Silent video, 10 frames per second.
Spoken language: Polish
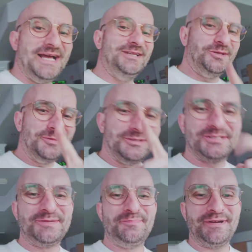Ale to by
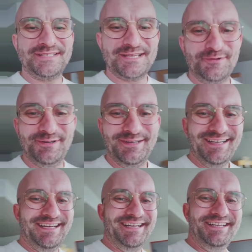też pokazało,
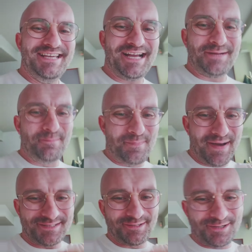jak
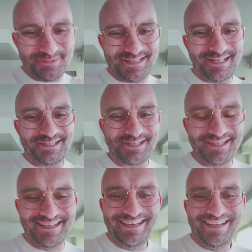bardzo komu zależy
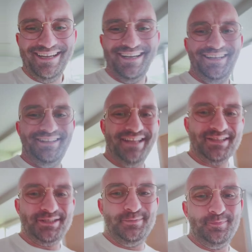
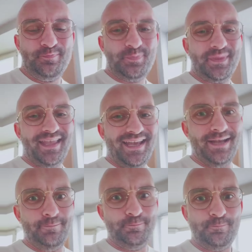na tym,
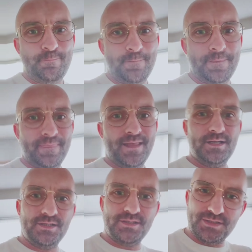e,
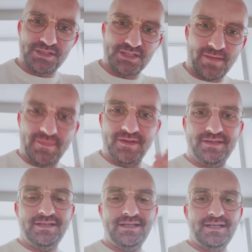żeby
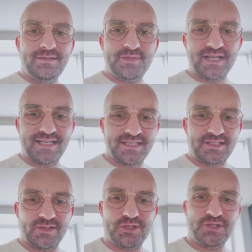przekazać
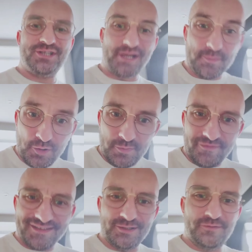coś szaremu
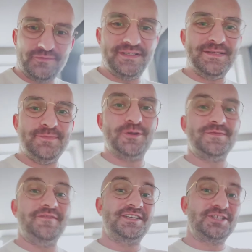obywatelowi i
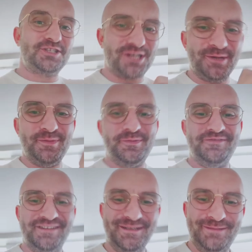porozmawiać z szarym obywatelem.